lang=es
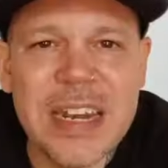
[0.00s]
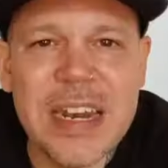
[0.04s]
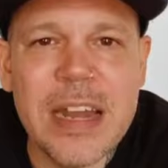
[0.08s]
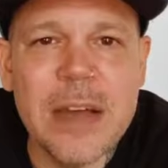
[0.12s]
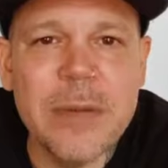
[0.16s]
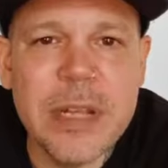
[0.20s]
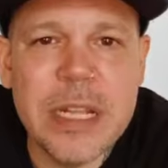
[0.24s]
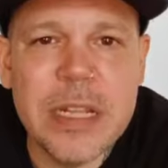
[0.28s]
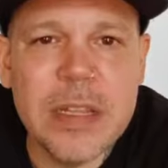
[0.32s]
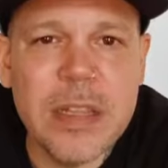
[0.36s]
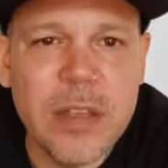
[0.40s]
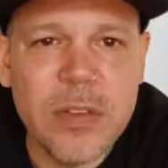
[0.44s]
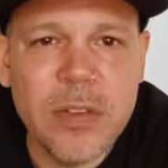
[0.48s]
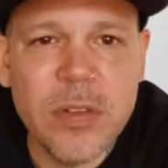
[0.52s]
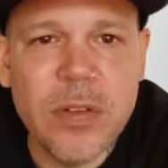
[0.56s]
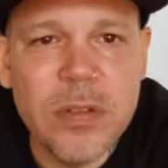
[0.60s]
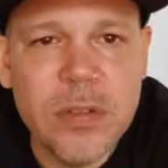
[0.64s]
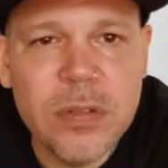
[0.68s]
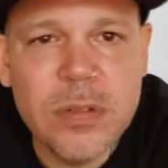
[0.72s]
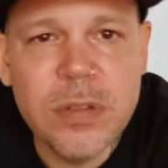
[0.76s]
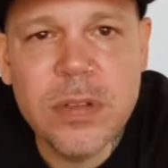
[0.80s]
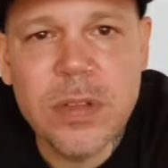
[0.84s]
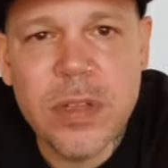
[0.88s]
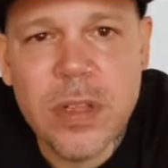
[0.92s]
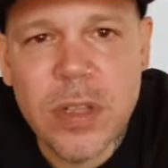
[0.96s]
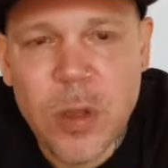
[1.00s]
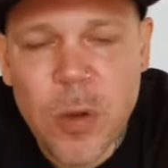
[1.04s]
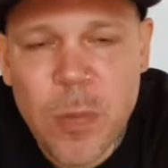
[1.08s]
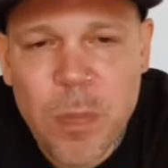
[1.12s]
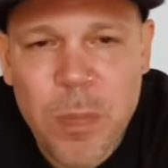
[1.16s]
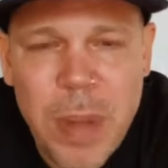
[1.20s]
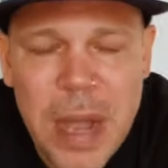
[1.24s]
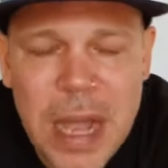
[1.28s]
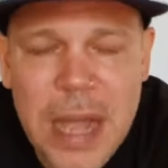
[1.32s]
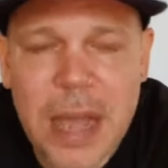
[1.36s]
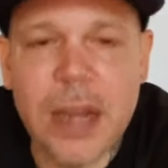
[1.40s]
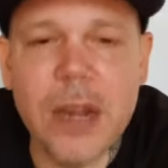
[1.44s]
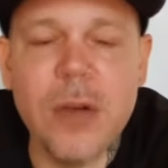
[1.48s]
Eternamente son
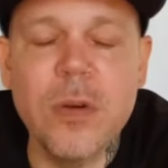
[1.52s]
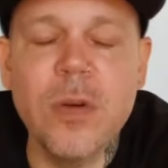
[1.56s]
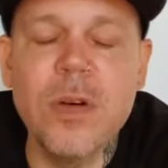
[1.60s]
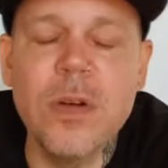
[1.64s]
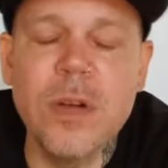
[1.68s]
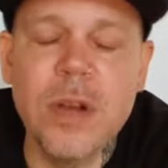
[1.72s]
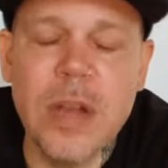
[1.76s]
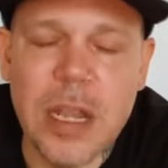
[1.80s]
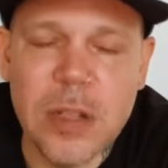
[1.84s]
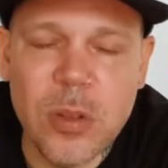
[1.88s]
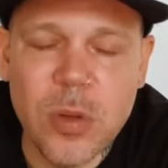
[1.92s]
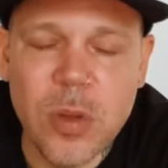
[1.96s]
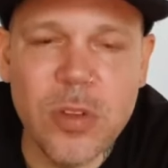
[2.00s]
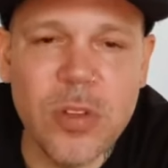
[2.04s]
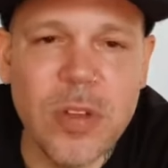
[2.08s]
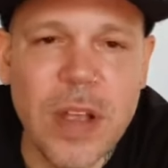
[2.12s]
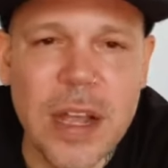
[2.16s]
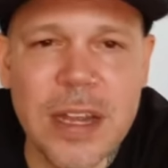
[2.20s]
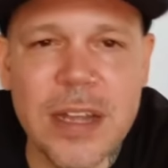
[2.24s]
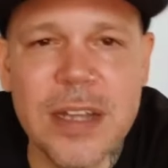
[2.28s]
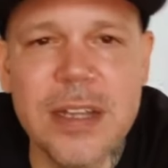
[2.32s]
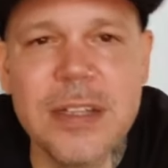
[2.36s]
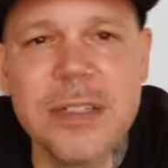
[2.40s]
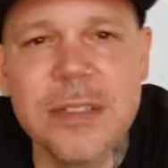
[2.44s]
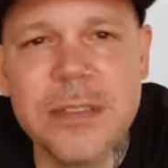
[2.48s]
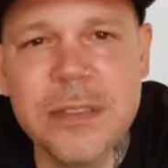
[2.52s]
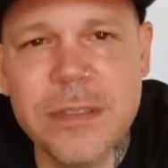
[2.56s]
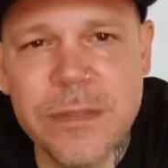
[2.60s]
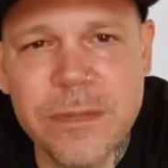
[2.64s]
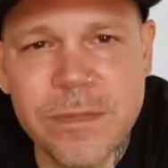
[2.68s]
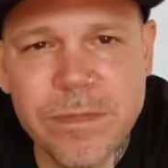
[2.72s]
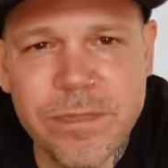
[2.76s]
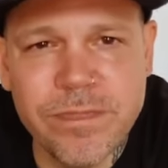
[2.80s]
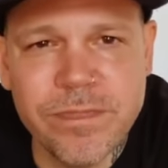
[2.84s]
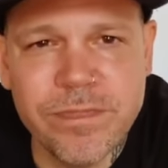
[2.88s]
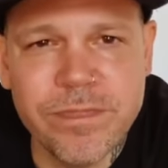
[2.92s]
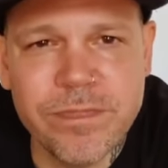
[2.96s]
de un pájaro las dos alas.